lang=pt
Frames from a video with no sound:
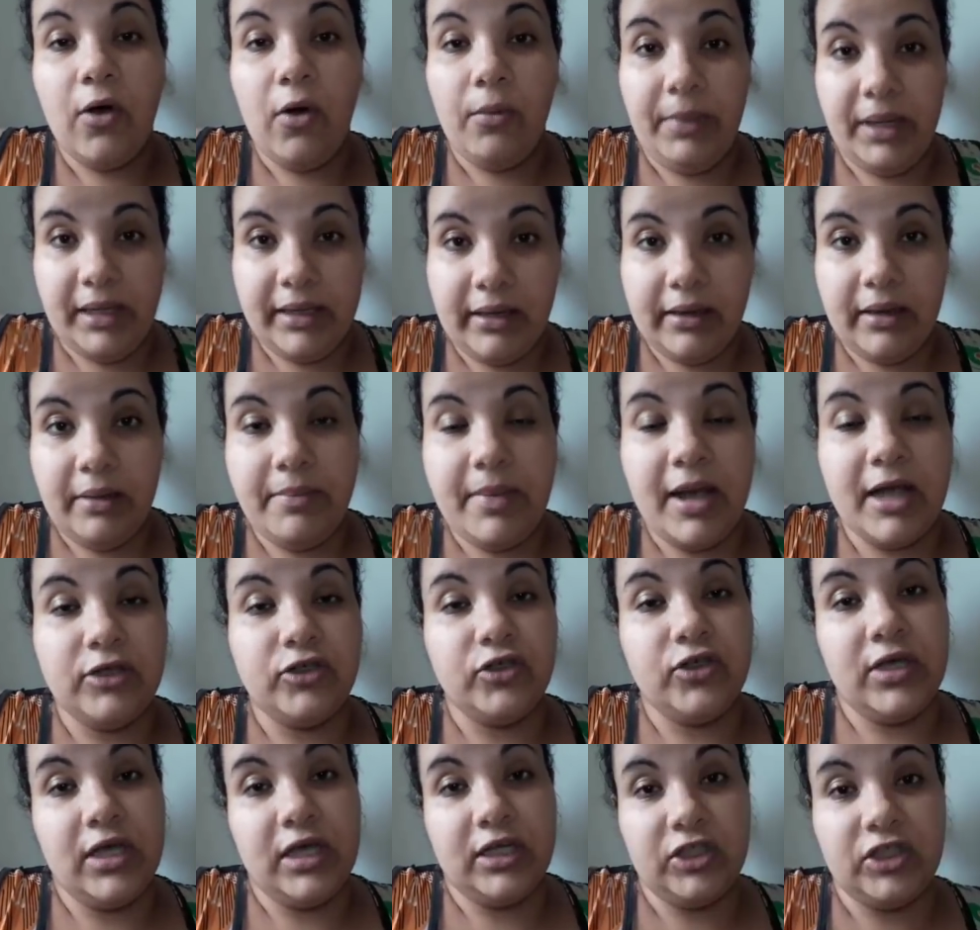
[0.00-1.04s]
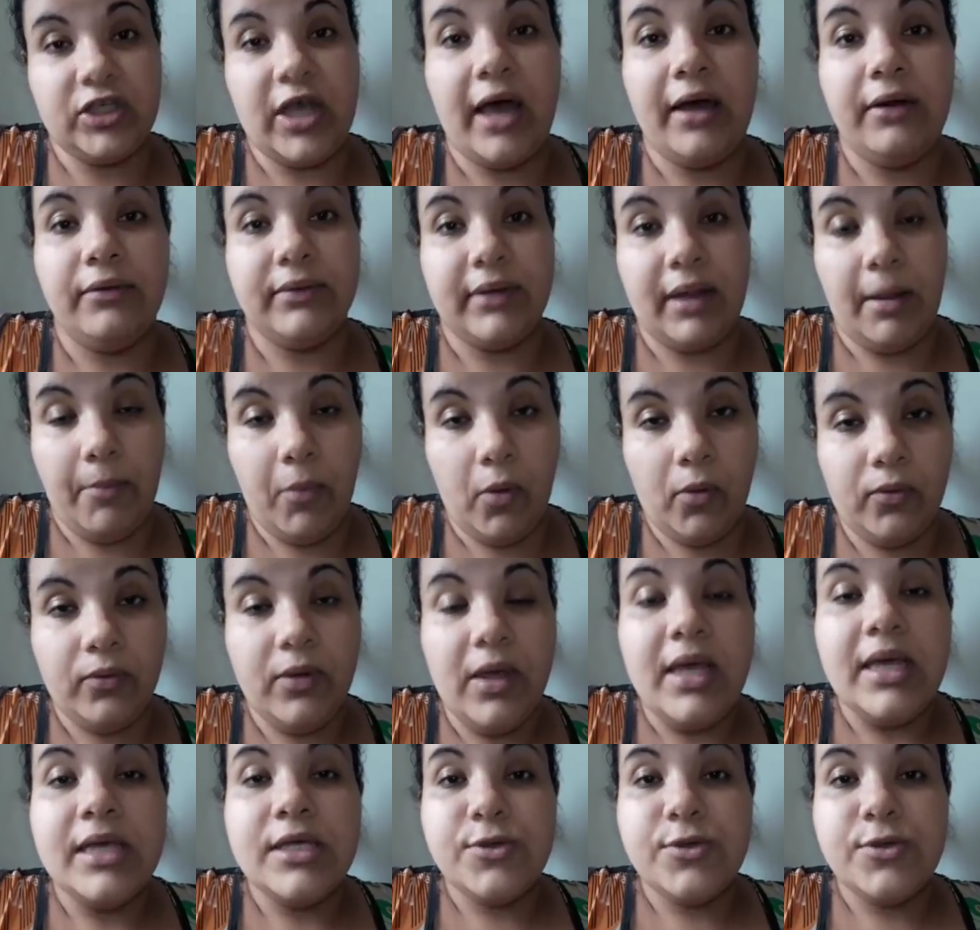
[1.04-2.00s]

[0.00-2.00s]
comenta aqui embaixo o que acharam, tá bom?